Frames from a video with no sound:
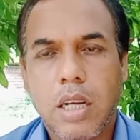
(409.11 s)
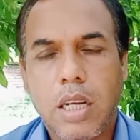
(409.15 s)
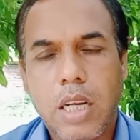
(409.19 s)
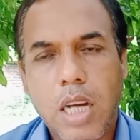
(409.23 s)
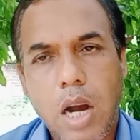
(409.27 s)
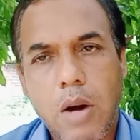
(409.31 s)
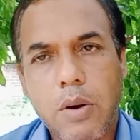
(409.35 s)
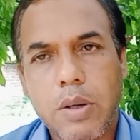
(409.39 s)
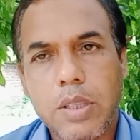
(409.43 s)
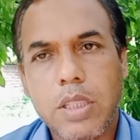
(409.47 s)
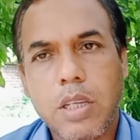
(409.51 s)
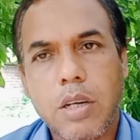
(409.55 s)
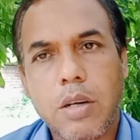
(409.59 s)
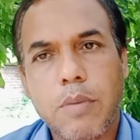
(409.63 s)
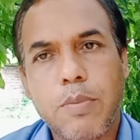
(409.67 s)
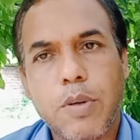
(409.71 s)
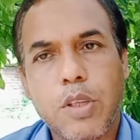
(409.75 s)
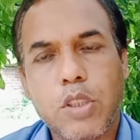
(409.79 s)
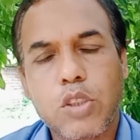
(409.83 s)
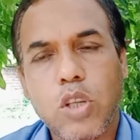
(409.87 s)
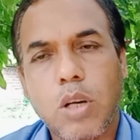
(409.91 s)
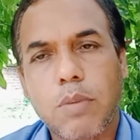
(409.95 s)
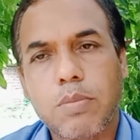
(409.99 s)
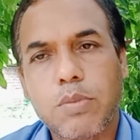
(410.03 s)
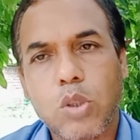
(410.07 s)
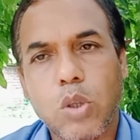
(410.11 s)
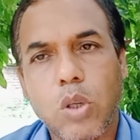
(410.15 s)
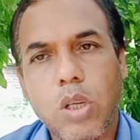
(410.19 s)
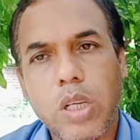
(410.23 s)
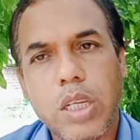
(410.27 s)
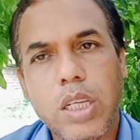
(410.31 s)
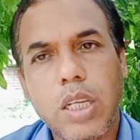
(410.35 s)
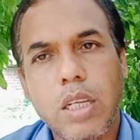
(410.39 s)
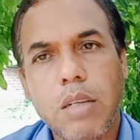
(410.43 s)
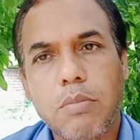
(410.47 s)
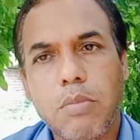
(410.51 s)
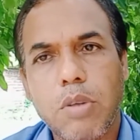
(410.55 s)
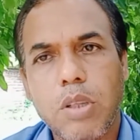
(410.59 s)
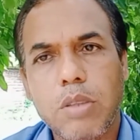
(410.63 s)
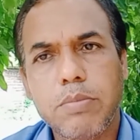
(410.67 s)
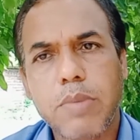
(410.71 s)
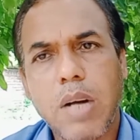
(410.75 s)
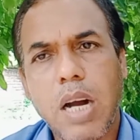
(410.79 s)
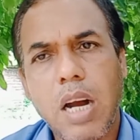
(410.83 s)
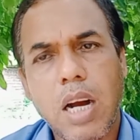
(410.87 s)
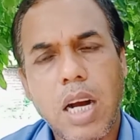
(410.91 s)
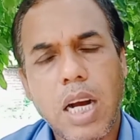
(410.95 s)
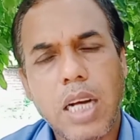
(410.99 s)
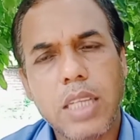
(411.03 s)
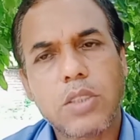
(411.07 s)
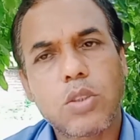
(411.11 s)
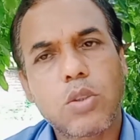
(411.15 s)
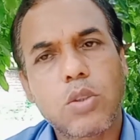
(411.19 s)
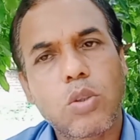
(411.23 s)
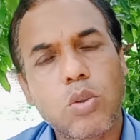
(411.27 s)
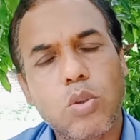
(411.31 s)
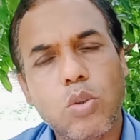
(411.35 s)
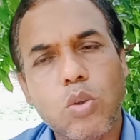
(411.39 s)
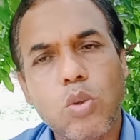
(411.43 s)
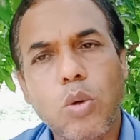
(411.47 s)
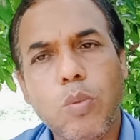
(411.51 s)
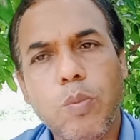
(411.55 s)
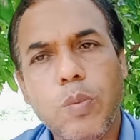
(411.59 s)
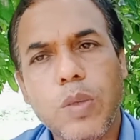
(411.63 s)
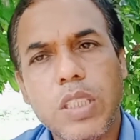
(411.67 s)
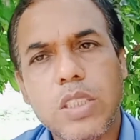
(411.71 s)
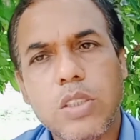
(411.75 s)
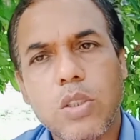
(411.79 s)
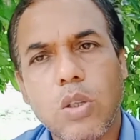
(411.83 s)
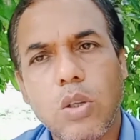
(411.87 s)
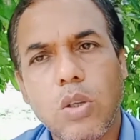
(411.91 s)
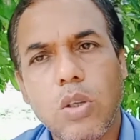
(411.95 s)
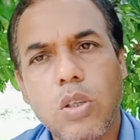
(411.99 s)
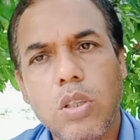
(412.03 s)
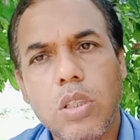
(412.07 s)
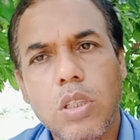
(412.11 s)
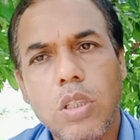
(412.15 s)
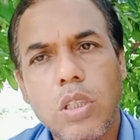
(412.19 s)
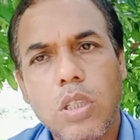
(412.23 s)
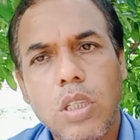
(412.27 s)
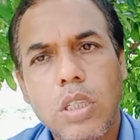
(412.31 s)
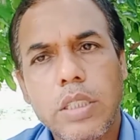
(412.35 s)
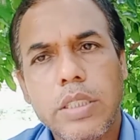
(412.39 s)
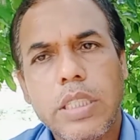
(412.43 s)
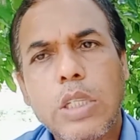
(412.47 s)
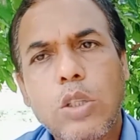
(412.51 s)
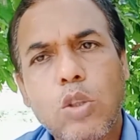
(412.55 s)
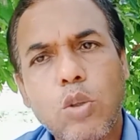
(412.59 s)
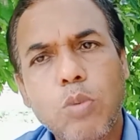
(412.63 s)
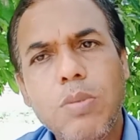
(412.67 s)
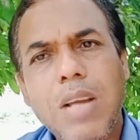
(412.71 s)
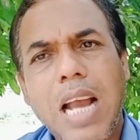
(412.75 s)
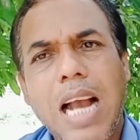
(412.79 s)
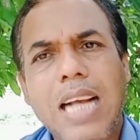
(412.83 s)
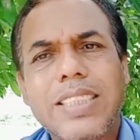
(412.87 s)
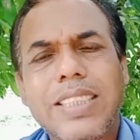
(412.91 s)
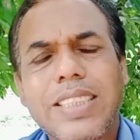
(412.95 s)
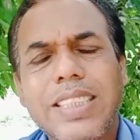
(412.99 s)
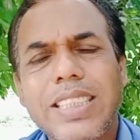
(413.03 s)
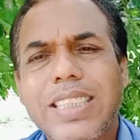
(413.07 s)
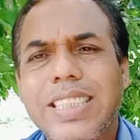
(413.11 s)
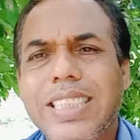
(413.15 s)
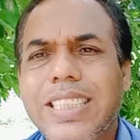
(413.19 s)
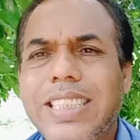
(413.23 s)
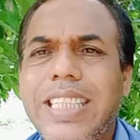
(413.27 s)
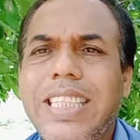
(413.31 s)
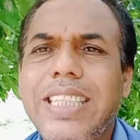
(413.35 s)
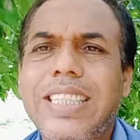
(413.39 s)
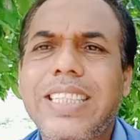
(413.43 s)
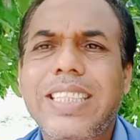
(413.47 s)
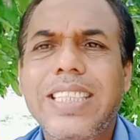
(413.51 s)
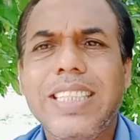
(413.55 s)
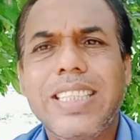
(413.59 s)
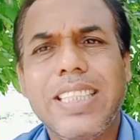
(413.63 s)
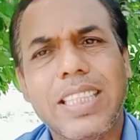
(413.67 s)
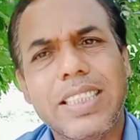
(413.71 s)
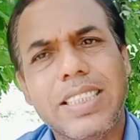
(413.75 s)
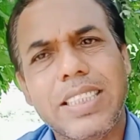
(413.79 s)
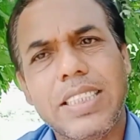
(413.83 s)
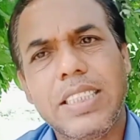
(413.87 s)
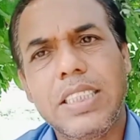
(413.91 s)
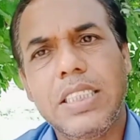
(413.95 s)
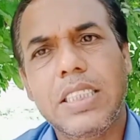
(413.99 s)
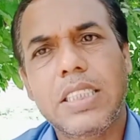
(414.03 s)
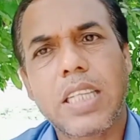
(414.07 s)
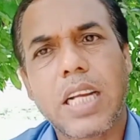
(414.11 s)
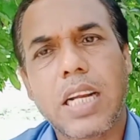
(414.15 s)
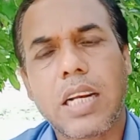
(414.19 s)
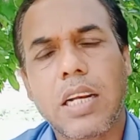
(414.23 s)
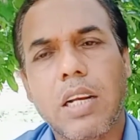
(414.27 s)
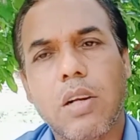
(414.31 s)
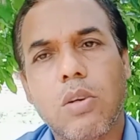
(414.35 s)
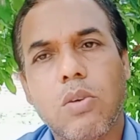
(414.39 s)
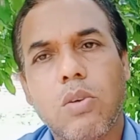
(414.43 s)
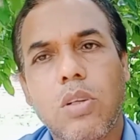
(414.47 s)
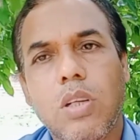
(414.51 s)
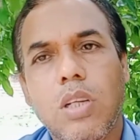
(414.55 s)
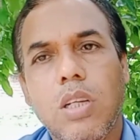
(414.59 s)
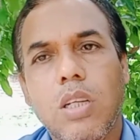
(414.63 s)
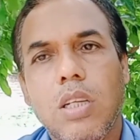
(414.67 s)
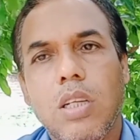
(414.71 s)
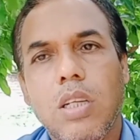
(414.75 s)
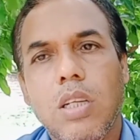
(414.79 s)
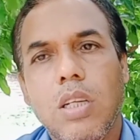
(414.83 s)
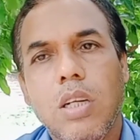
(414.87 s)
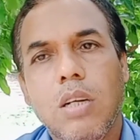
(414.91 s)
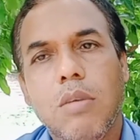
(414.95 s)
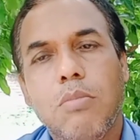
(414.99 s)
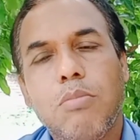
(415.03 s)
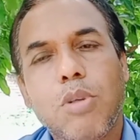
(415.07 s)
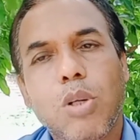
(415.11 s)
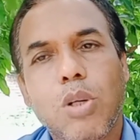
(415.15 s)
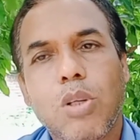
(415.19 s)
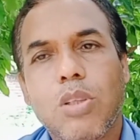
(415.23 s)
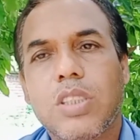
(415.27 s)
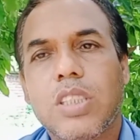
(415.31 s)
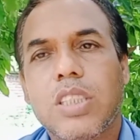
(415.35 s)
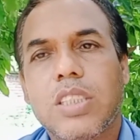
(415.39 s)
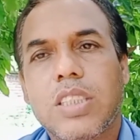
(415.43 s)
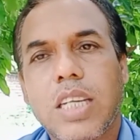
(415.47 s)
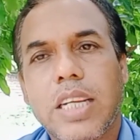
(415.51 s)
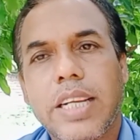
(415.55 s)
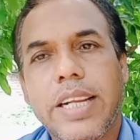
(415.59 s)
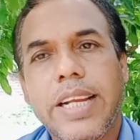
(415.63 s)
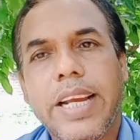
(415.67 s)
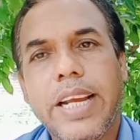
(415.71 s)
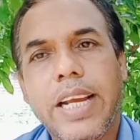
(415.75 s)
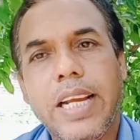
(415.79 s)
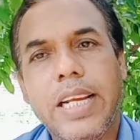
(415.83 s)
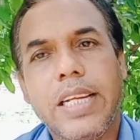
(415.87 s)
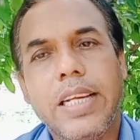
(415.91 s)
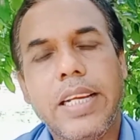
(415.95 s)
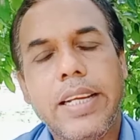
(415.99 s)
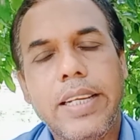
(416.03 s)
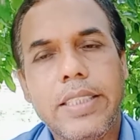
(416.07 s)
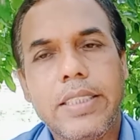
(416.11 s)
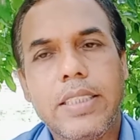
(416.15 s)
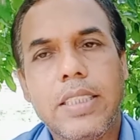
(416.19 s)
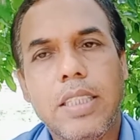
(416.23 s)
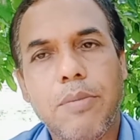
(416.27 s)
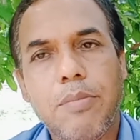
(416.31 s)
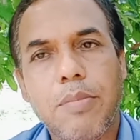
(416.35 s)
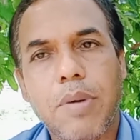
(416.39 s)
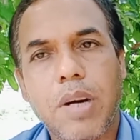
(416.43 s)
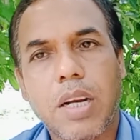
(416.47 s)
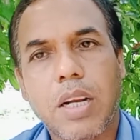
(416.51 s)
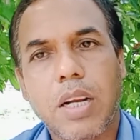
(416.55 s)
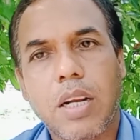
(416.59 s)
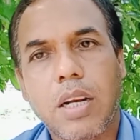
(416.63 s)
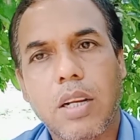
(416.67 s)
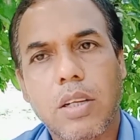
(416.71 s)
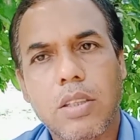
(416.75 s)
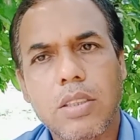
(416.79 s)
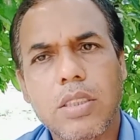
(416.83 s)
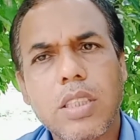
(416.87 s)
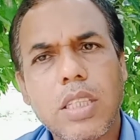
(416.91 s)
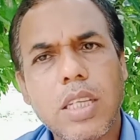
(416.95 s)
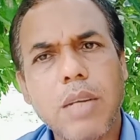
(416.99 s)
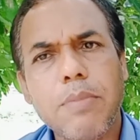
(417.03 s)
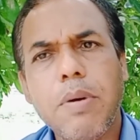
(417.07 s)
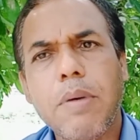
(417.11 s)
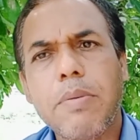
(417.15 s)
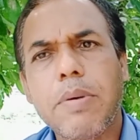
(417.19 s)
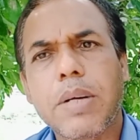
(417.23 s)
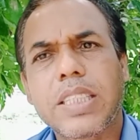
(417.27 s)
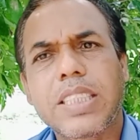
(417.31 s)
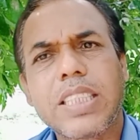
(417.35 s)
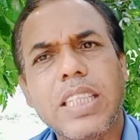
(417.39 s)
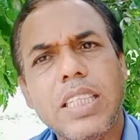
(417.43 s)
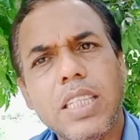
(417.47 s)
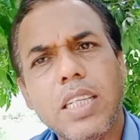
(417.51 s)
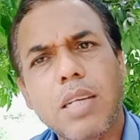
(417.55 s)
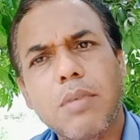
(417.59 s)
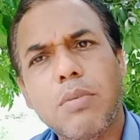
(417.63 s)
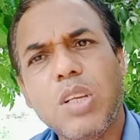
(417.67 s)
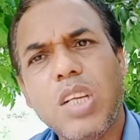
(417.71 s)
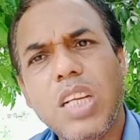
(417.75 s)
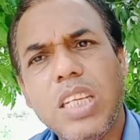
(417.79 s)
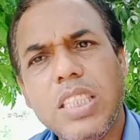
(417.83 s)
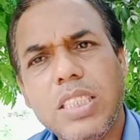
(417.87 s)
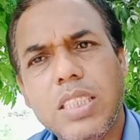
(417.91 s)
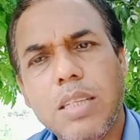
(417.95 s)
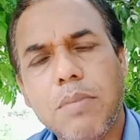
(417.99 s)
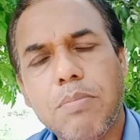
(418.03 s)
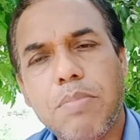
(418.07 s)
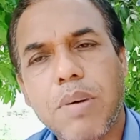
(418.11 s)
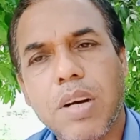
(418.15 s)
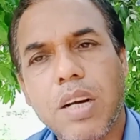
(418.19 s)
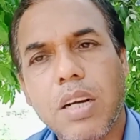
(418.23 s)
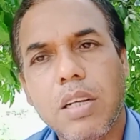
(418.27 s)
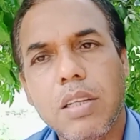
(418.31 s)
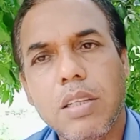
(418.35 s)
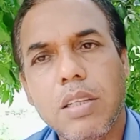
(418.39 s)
খাওয়া দাওয়ার পর সব চলে গেলেন বললো বাহ আজকেও তো খুব টেস্ট হলো তা তুমি আজকে কি তিতা জিনিস রান্না করলো বললো যে স্যার এই জিব্বা রান্না করছো কী ব্যাপার সেদিকে বললো এই জিব্বা